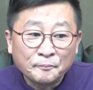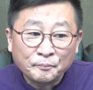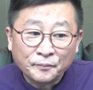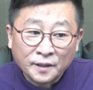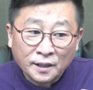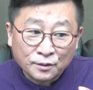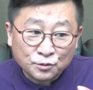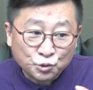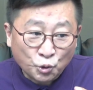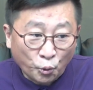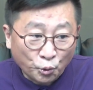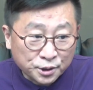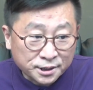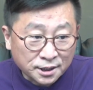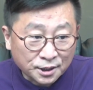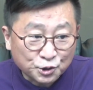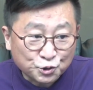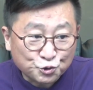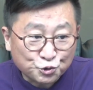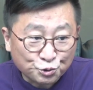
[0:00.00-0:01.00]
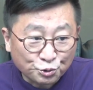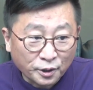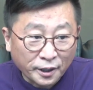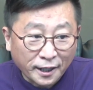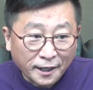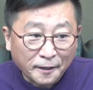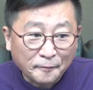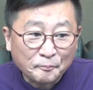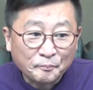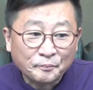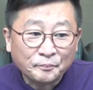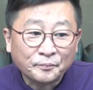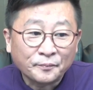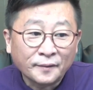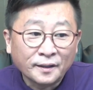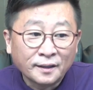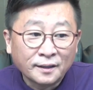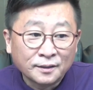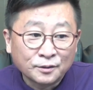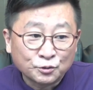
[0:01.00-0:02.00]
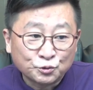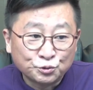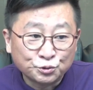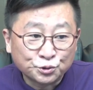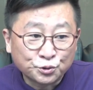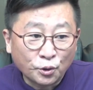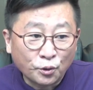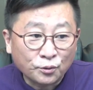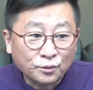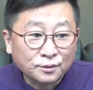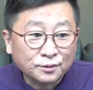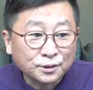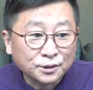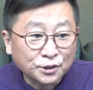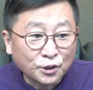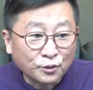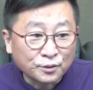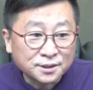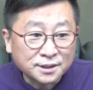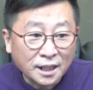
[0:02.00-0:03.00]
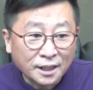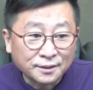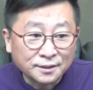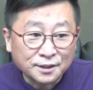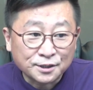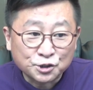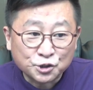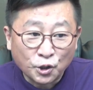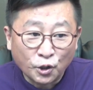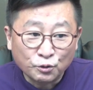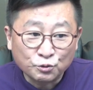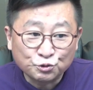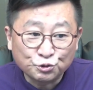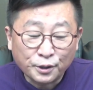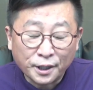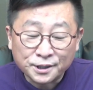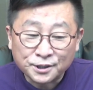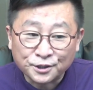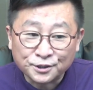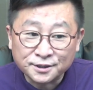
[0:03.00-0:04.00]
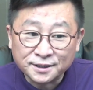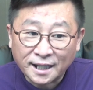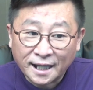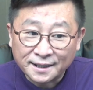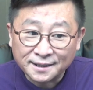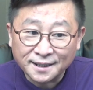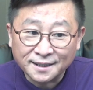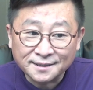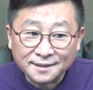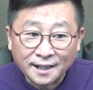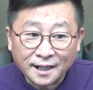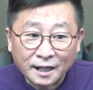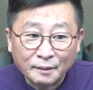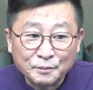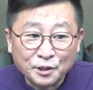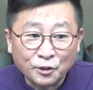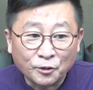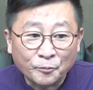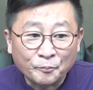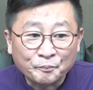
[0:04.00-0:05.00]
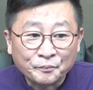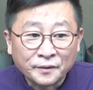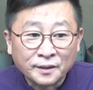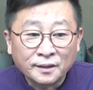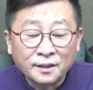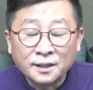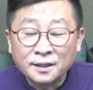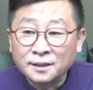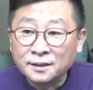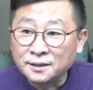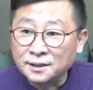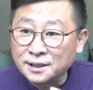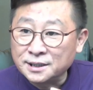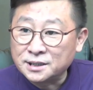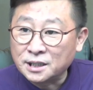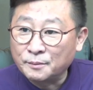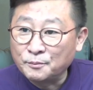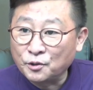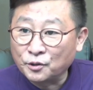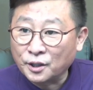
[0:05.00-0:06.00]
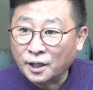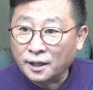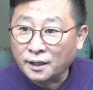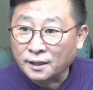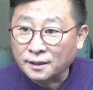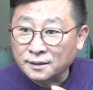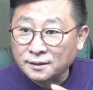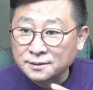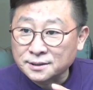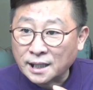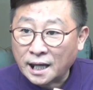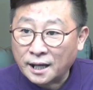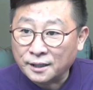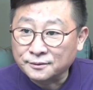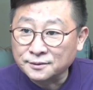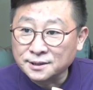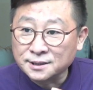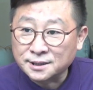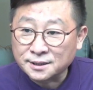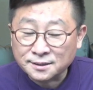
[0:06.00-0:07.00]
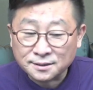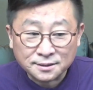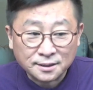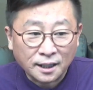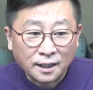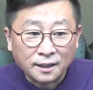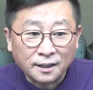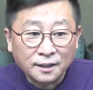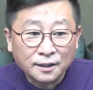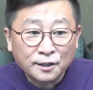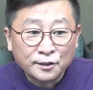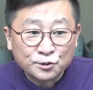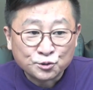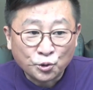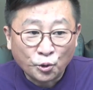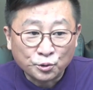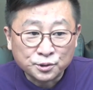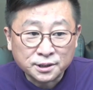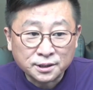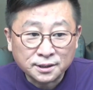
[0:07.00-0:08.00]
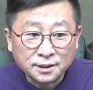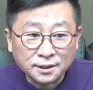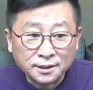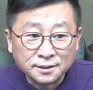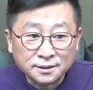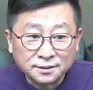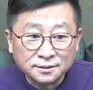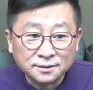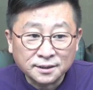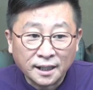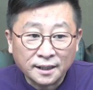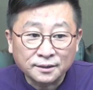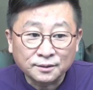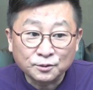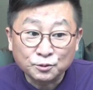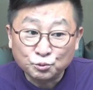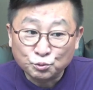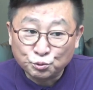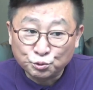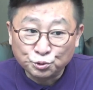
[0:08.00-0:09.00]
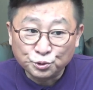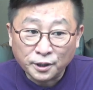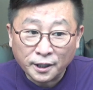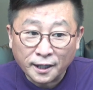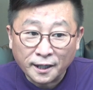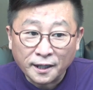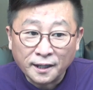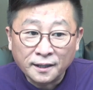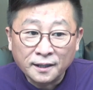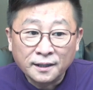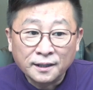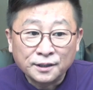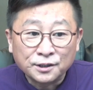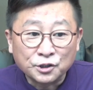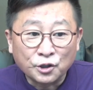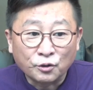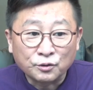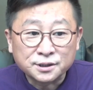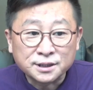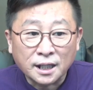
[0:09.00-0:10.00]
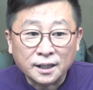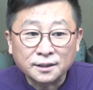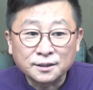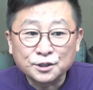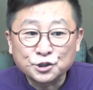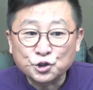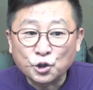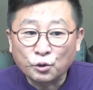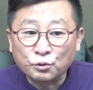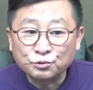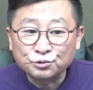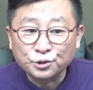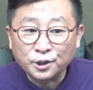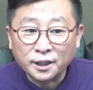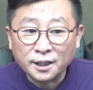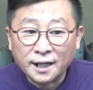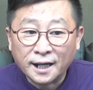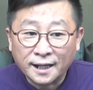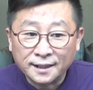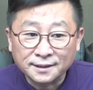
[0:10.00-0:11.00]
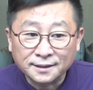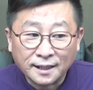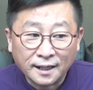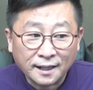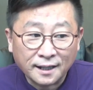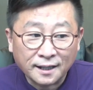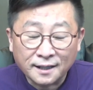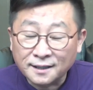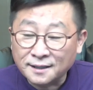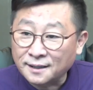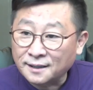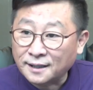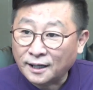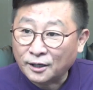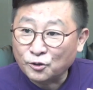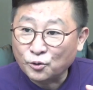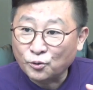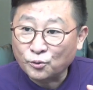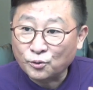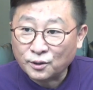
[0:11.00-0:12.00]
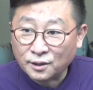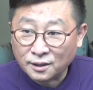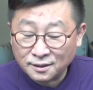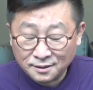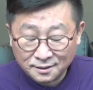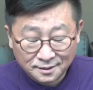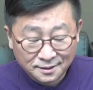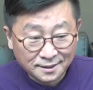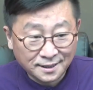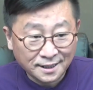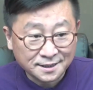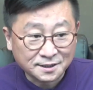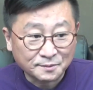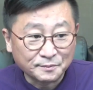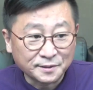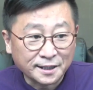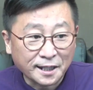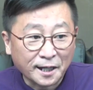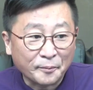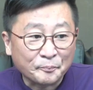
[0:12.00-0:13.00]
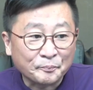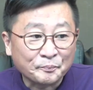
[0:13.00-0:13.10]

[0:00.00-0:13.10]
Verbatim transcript: 소식 중에 구속영장을 청구해서는 안 된다라며 이재명의 작은 식사 소식이 끝난 후에 영장을 청구해야 한다라고 했습니다.